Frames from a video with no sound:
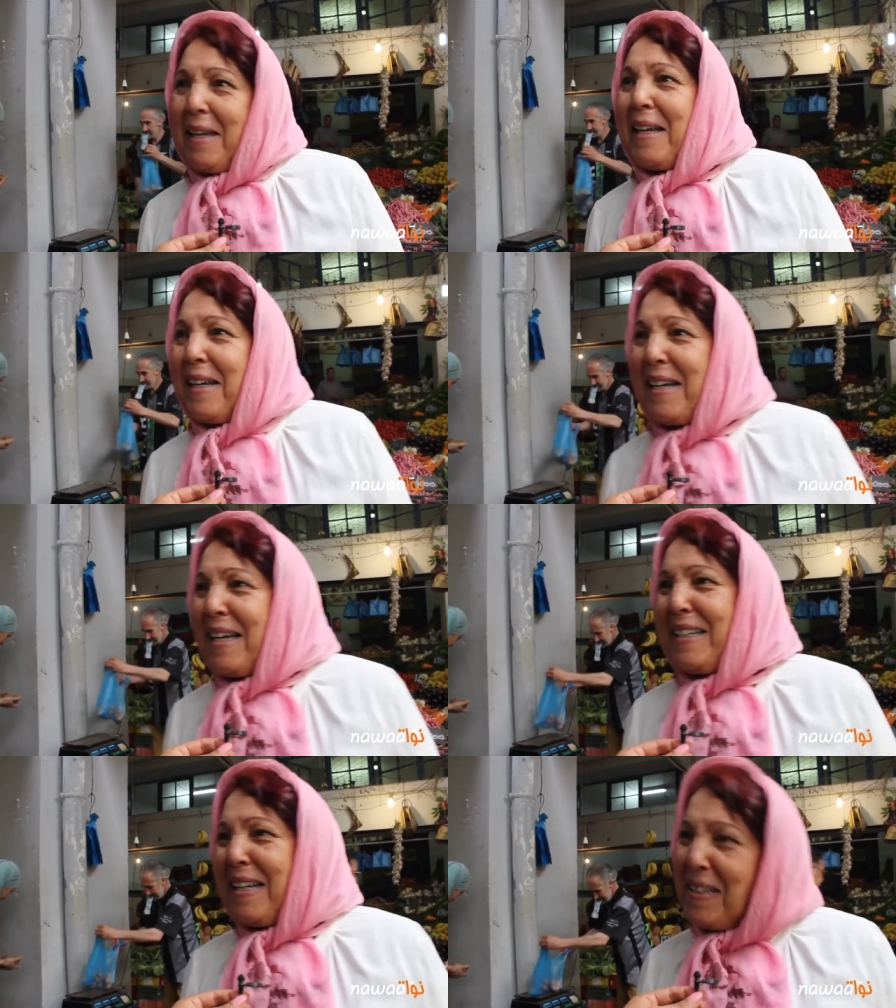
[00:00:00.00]
الكيك
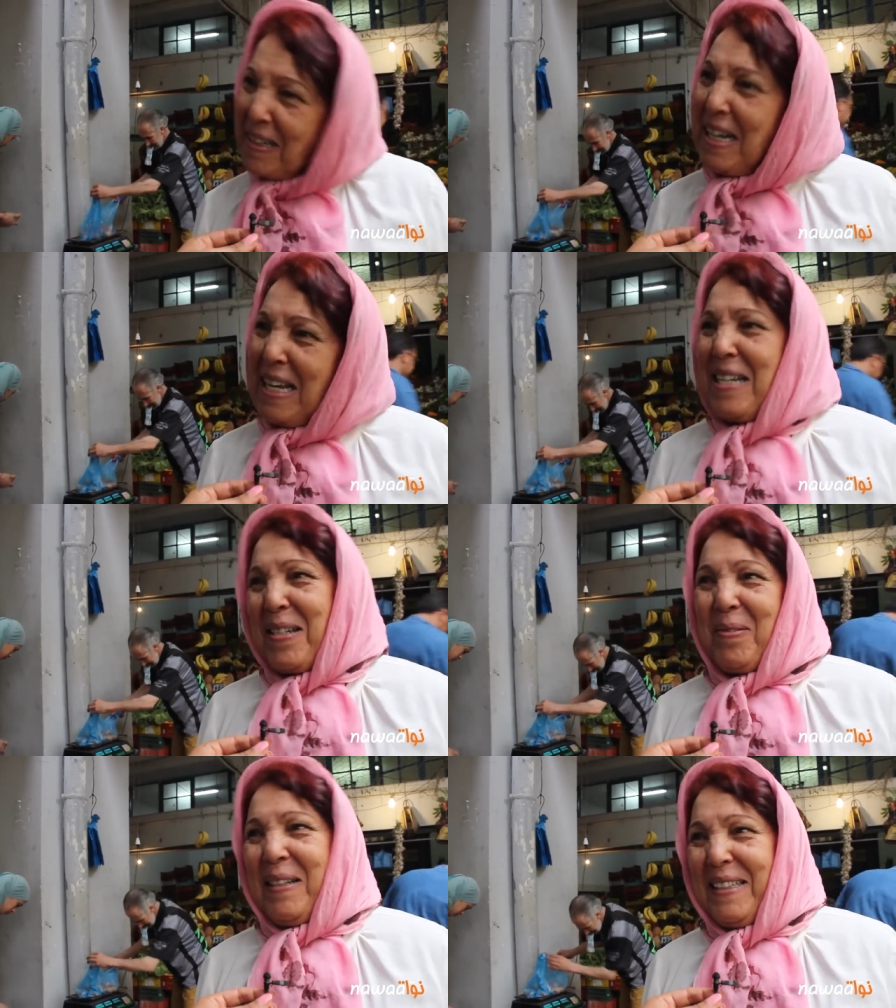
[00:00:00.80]
غالي غالي
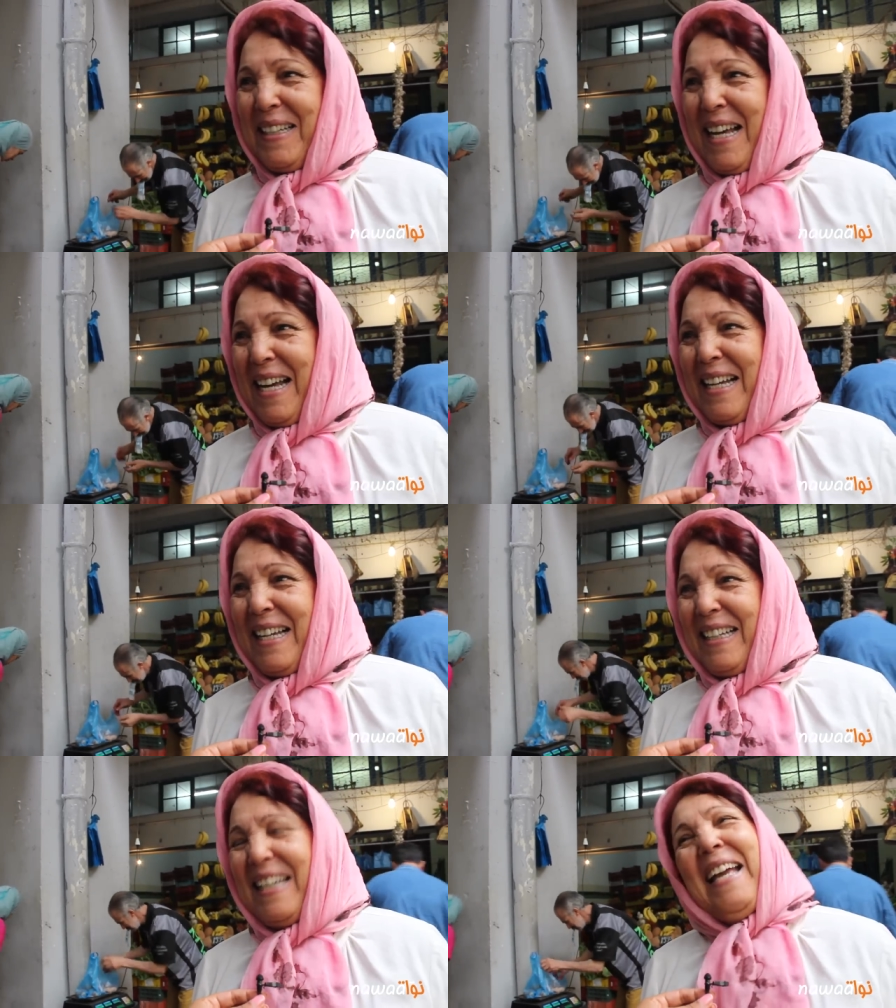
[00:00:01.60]
شويه
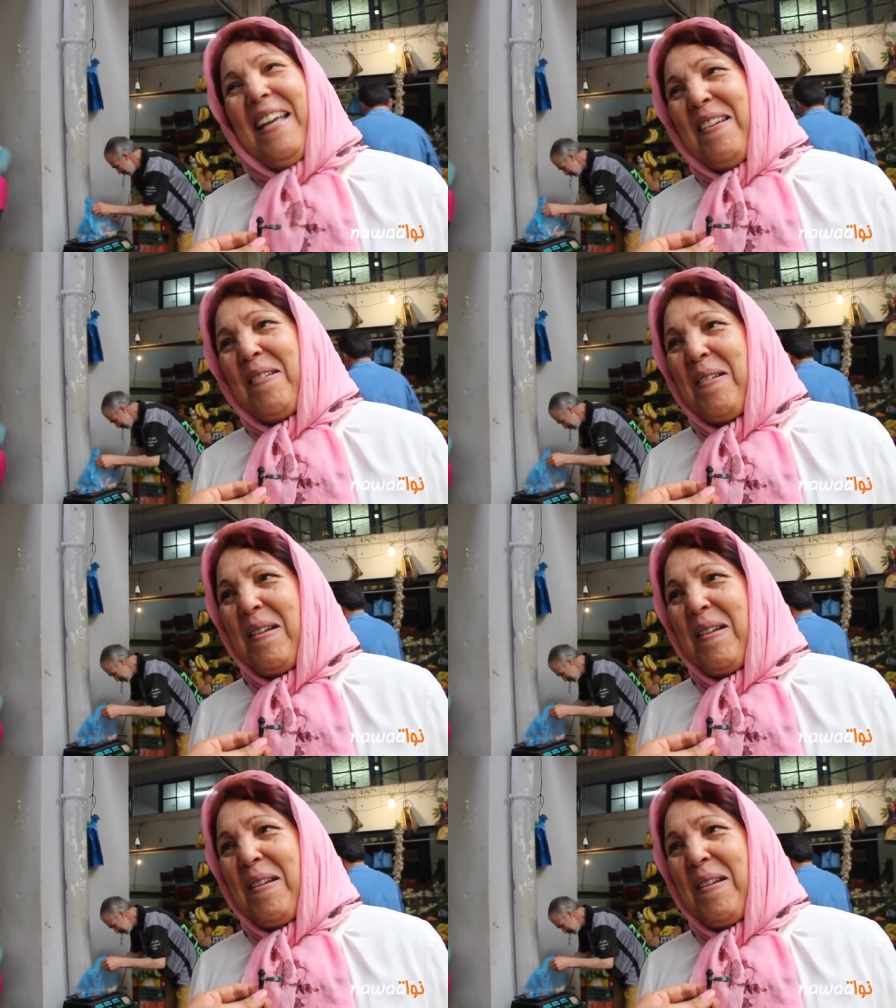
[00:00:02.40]
غالي شنو شريتي